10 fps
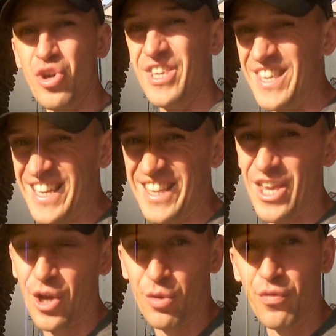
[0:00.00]
I nie tak
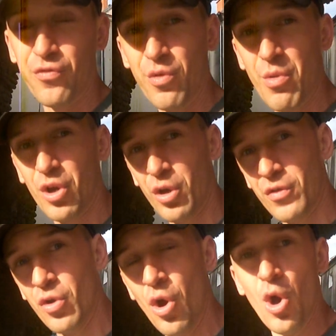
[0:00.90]
jak to w filmach
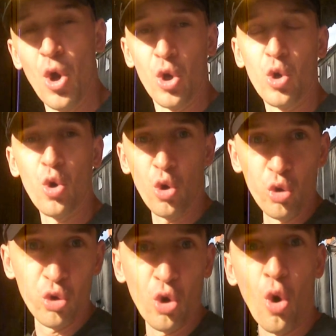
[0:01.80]
jest
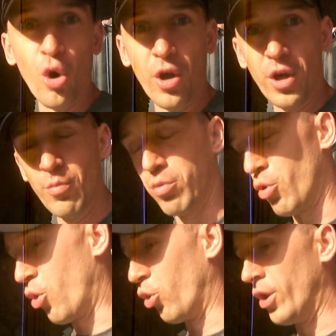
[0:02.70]
gorący olej,
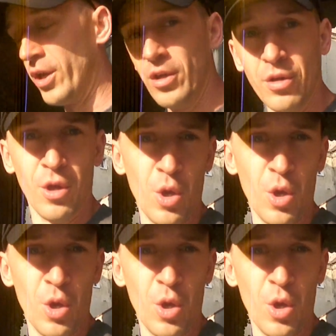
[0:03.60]
bo olej